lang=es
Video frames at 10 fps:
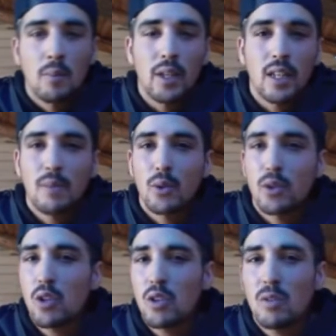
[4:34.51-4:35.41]
Por ejemplo,
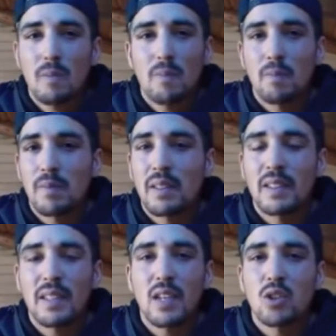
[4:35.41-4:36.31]
yo
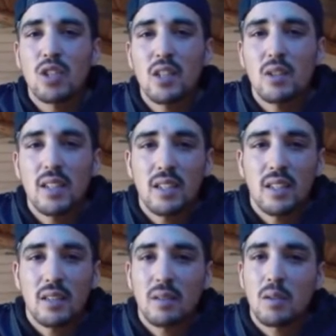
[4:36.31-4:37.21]
tengo cero idea
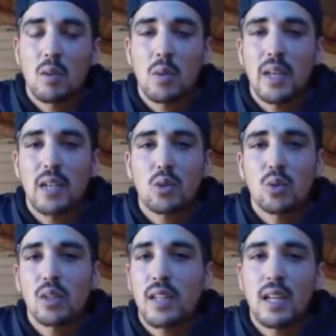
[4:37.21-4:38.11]
de cómo es el
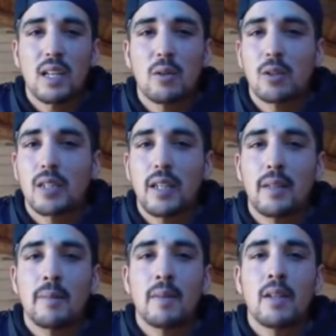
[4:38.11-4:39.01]
ajuste de acá a Buenos
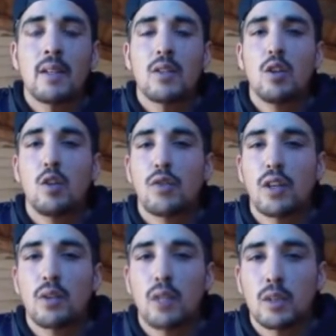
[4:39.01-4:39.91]
Aires. Yo le
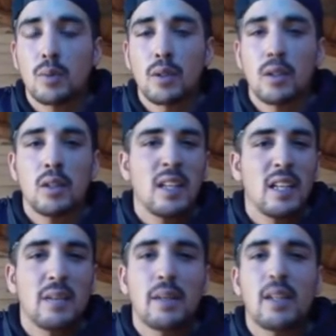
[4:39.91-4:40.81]
ofrezco eso, porque
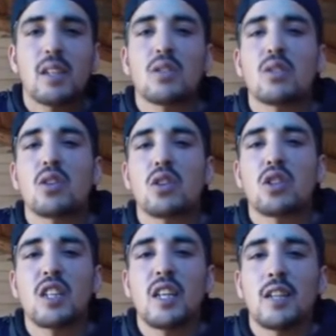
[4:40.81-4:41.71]
la mayoría son
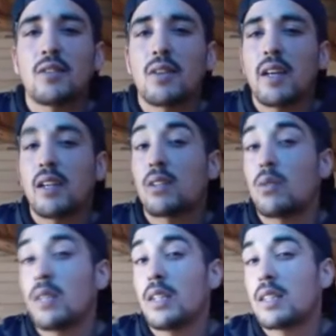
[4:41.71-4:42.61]
todos chetas, hay
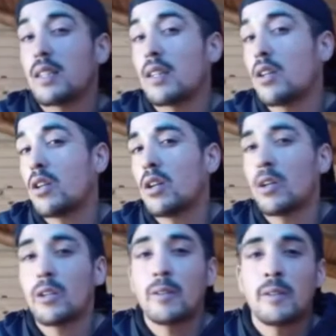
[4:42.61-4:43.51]
cunitas de
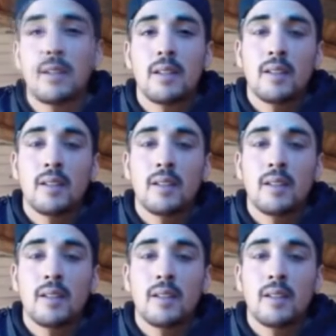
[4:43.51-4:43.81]
oro.